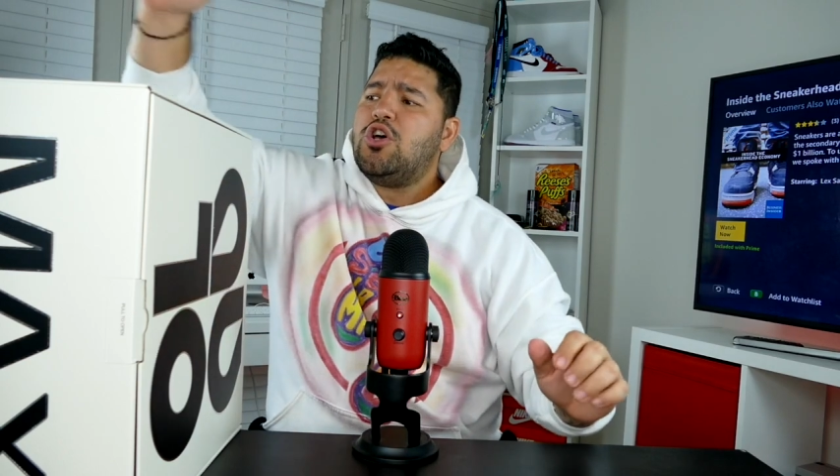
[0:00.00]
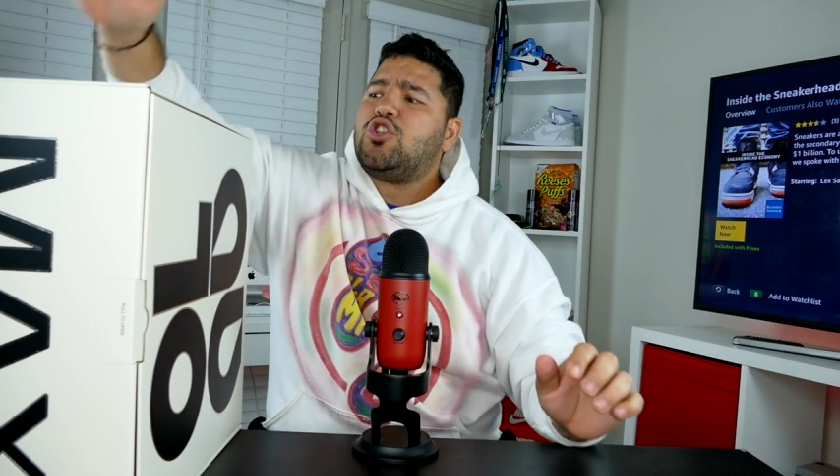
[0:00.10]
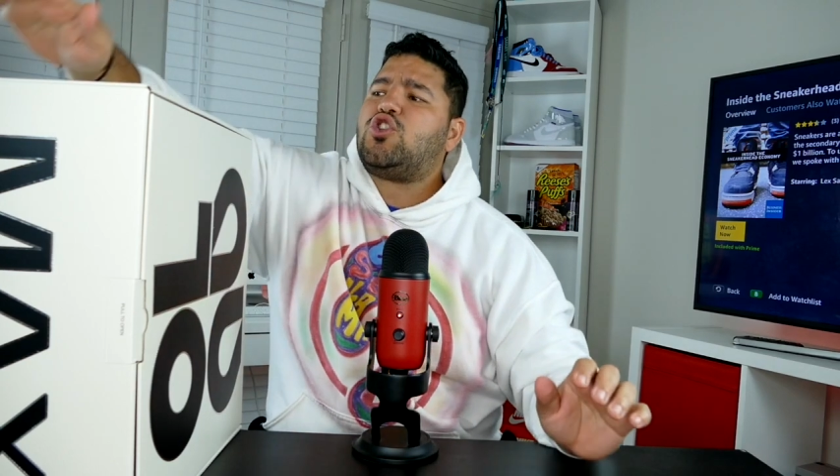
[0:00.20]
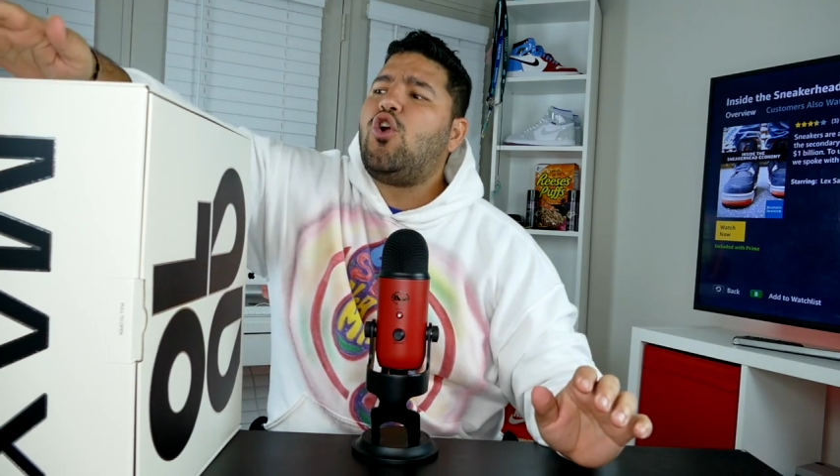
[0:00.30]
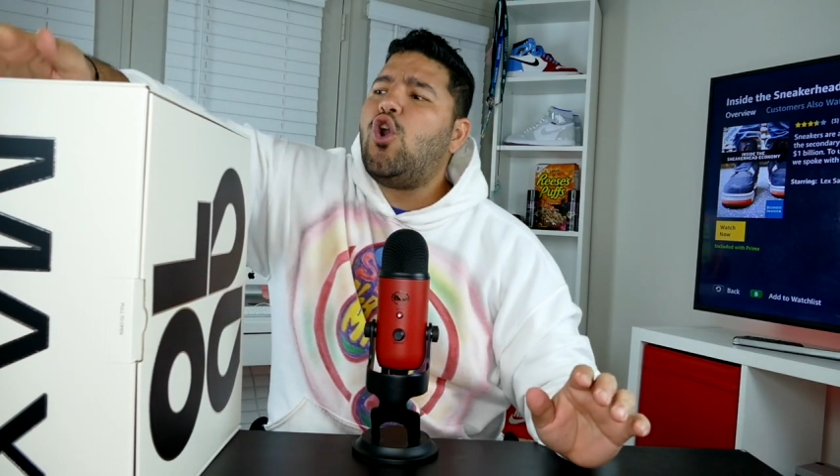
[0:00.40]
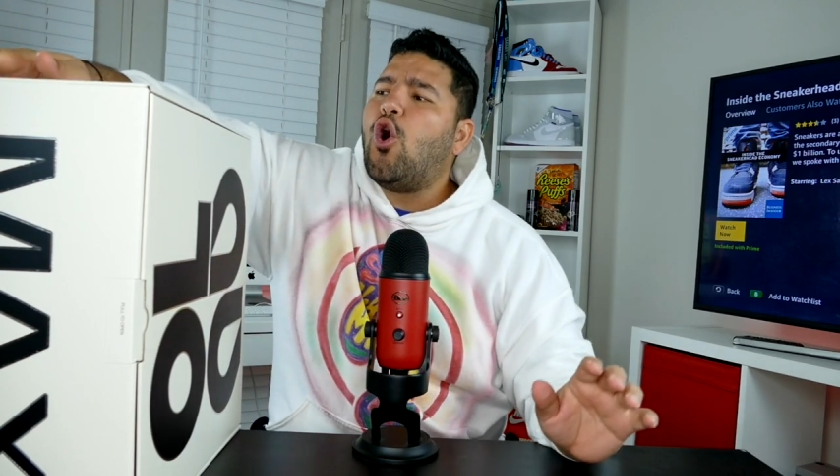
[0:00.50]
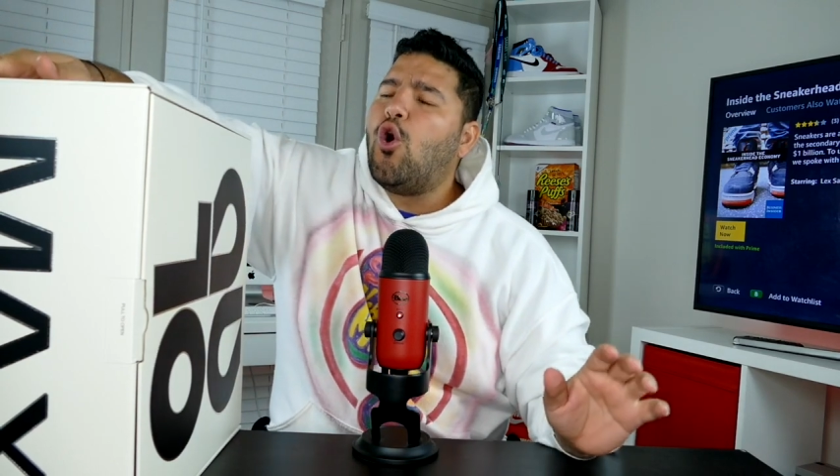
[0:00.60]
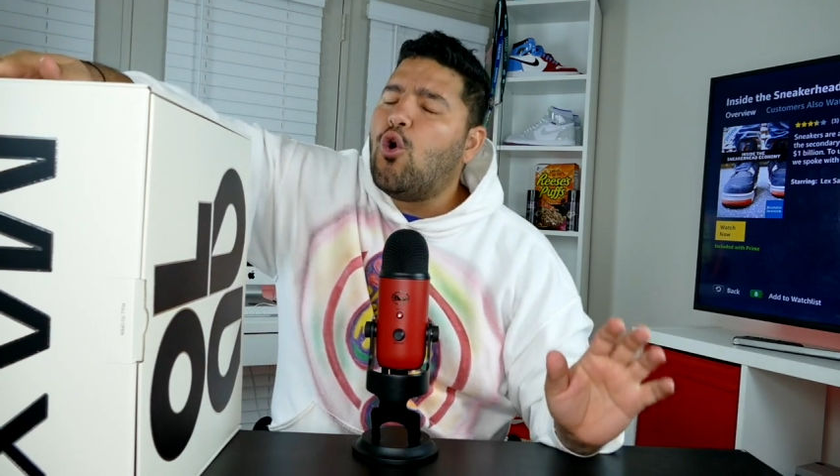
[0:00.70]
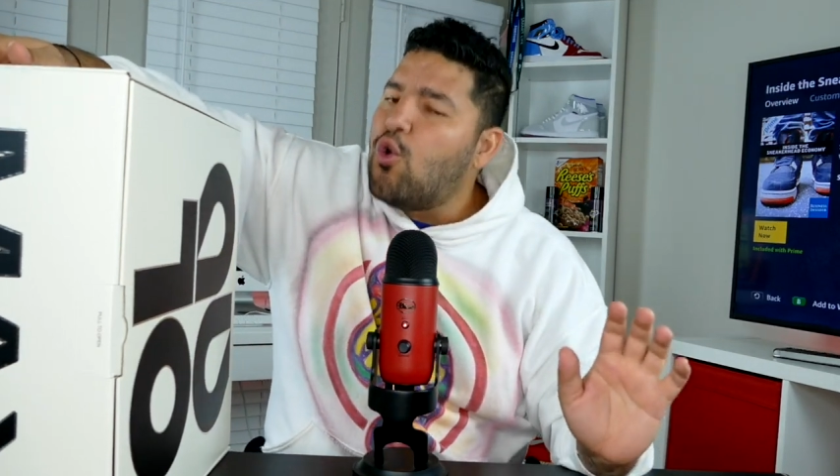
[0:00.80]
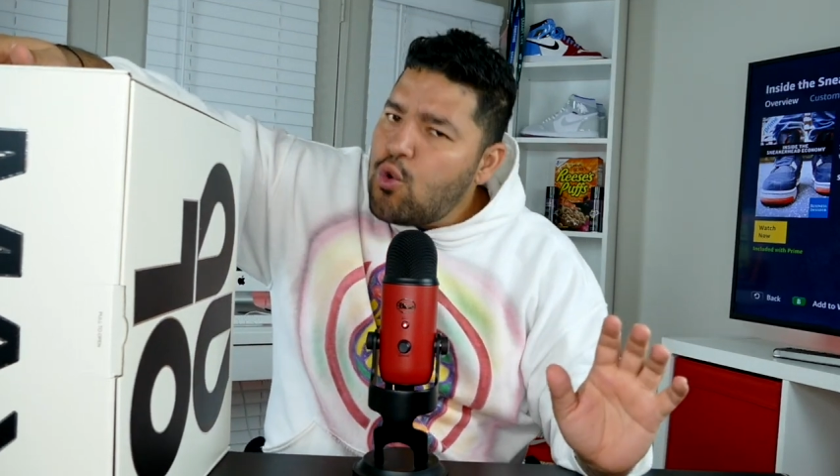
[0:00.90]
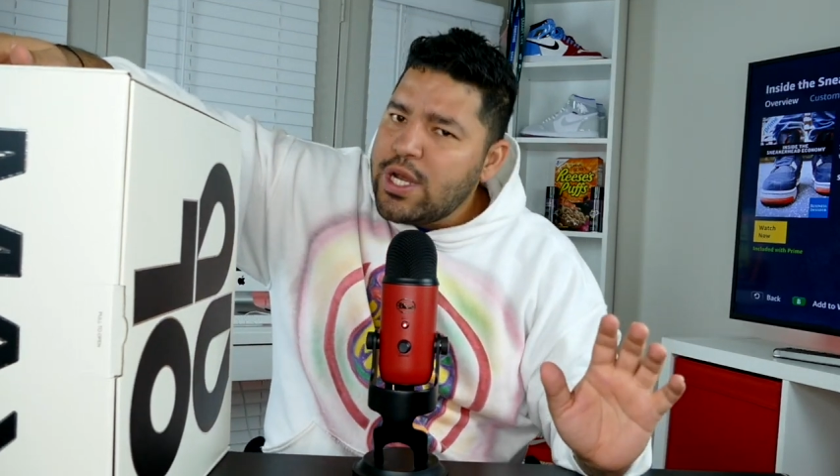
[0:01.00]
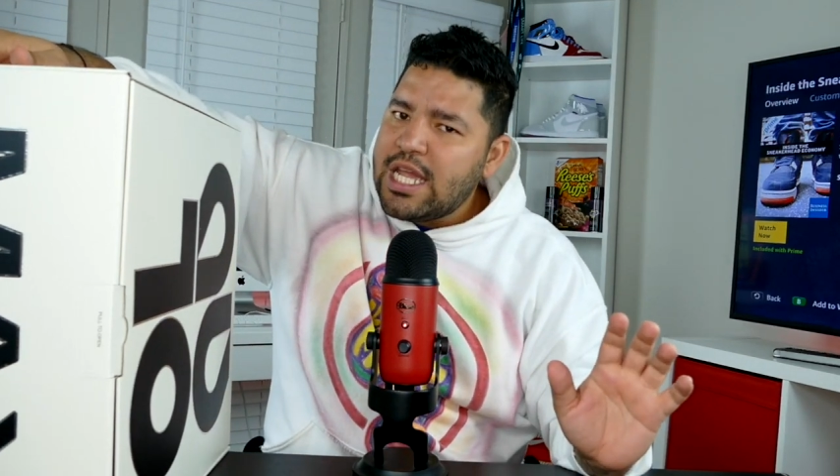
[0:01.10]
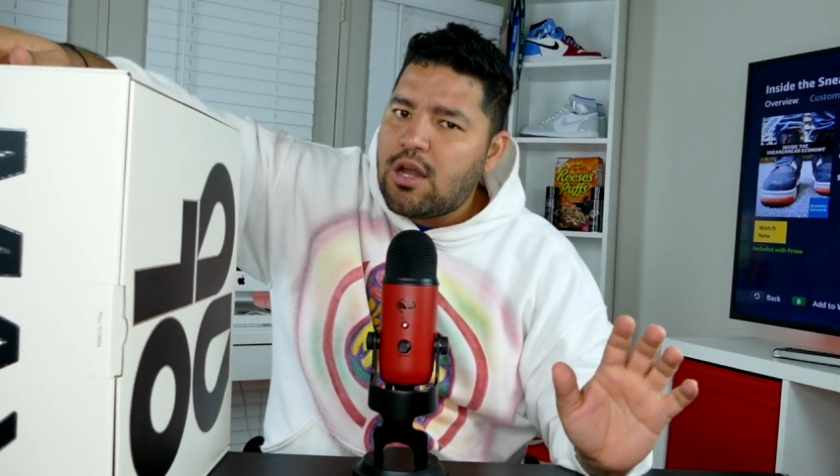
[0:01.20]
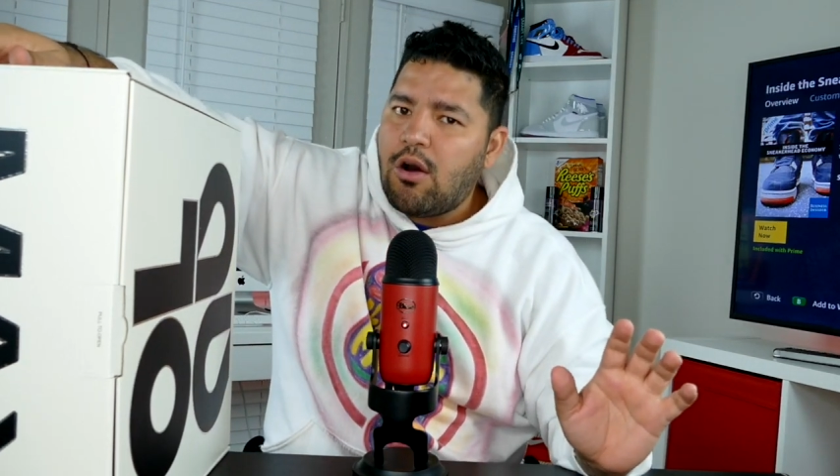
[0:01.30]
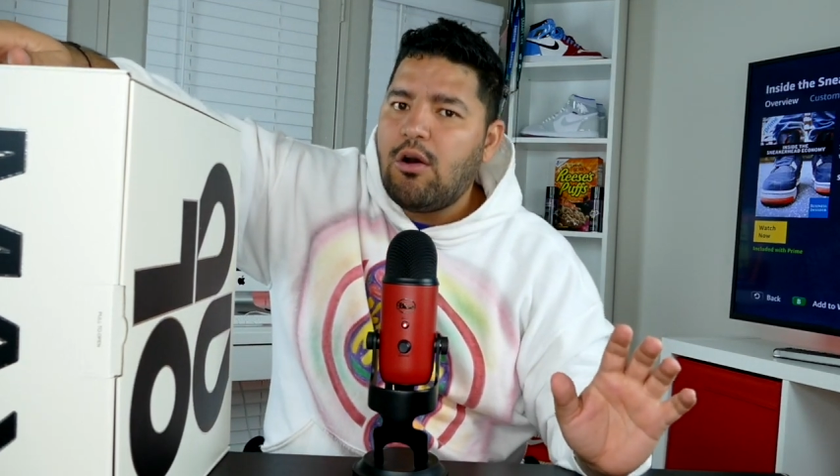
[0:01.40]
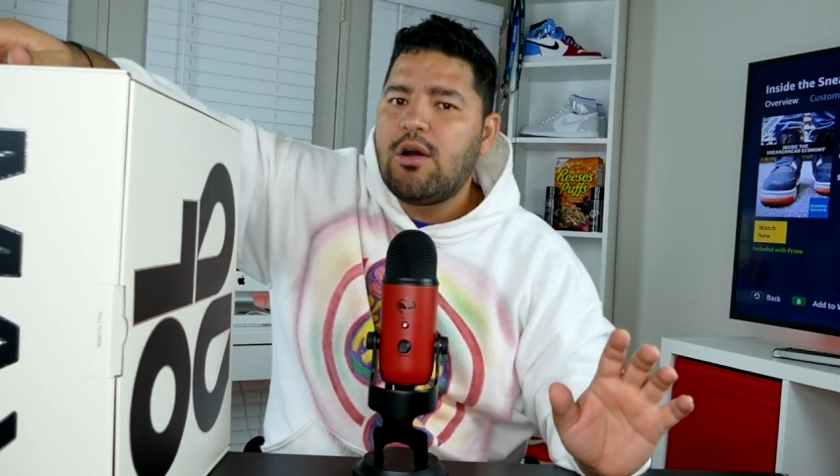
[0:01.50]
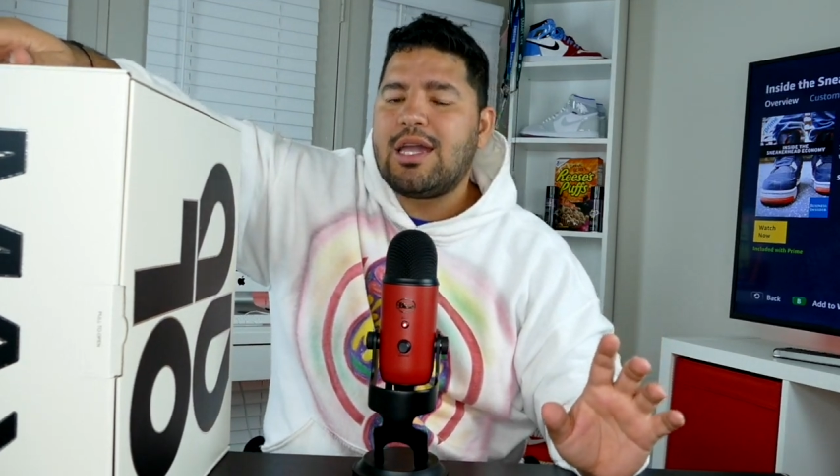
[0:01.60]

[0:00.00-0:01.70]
son los únicos